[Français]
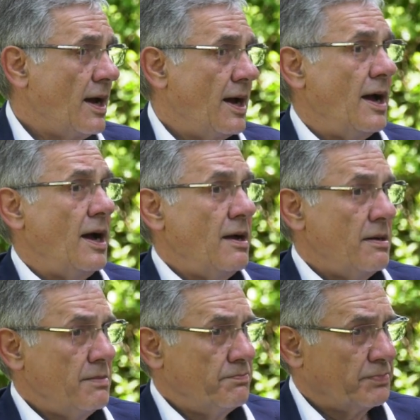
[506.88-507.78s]
à
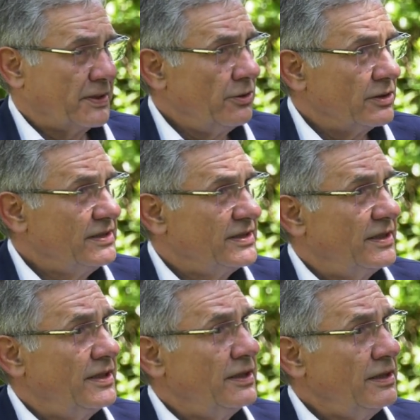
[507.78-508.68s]

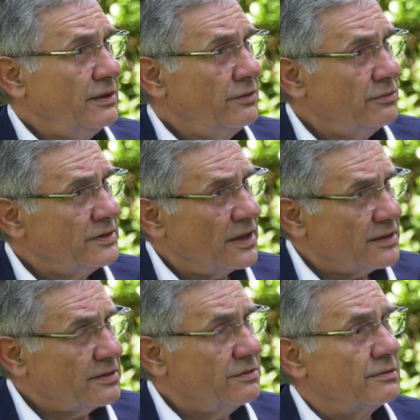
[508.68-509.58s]
prioriser nos
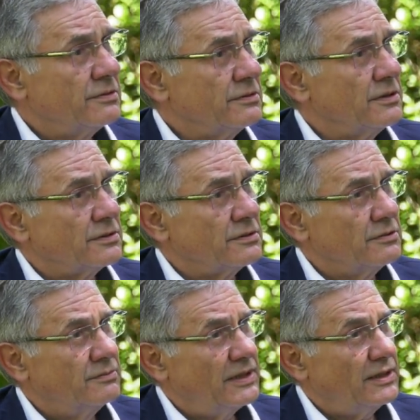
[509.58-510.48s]
actions dans ce
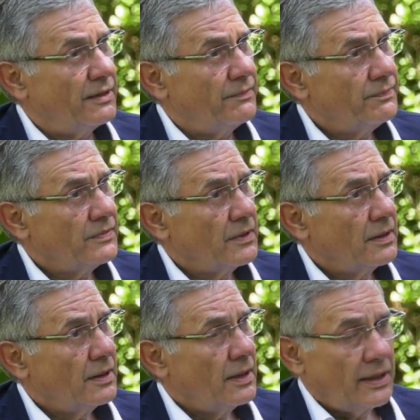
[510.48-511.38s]
domaine-là.
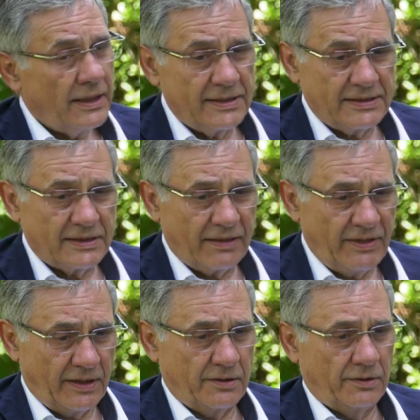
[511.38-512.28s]
Et c'est
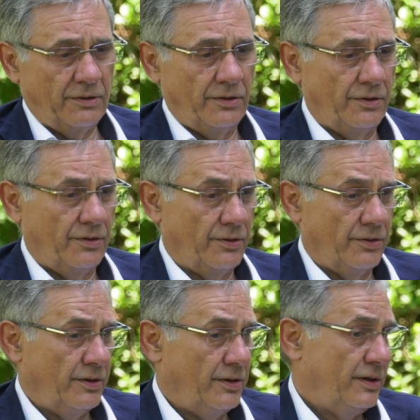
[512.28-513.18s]
avec
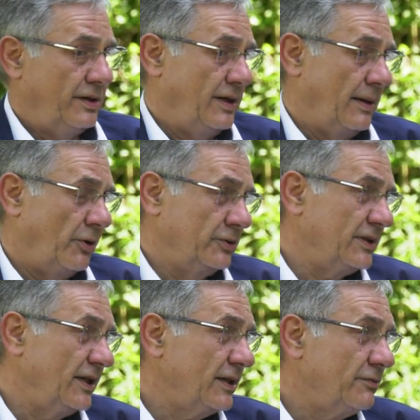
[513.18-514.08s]
euh, la Banque
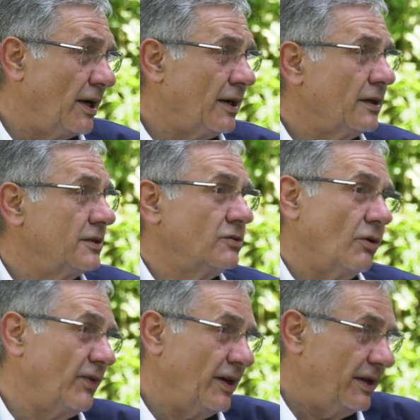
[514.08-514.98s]
des Territoires,
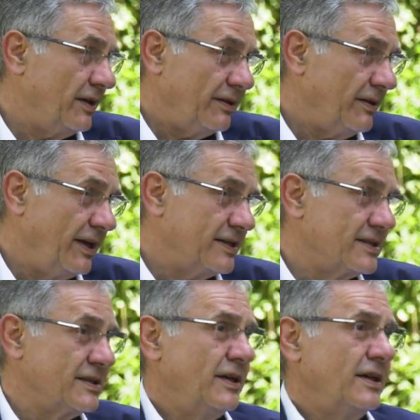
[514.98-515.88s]
enfin,
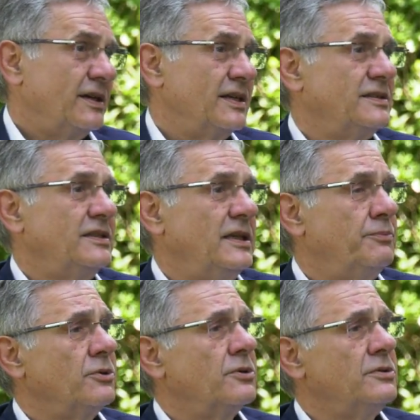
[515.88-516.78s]
ex-Caisse des
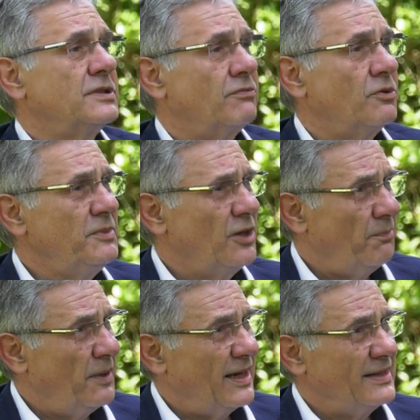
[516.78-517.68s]
dépôts, que nous avons mis en
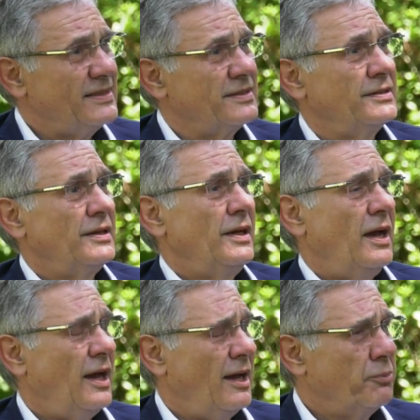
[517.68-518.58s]
place
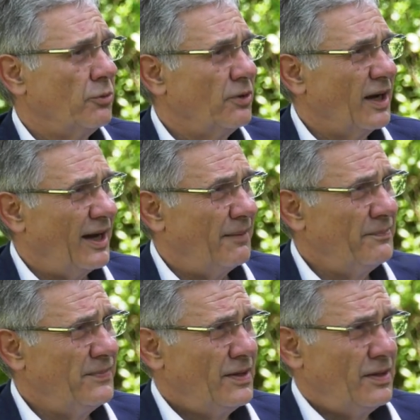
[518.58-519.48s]
un
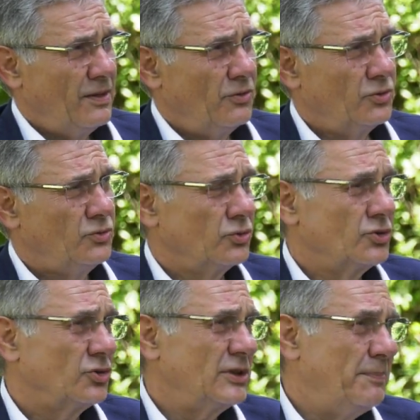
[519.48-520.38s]
programme autour
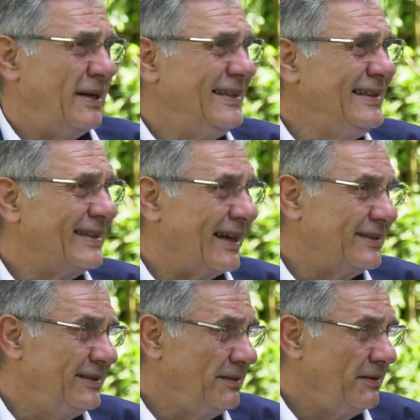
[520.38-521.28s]
de ce qu'on appelle
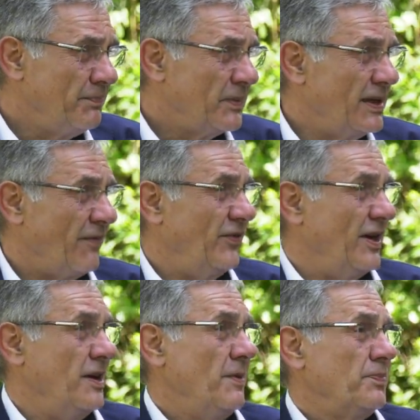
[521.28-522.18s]
l'intracting, qui a fait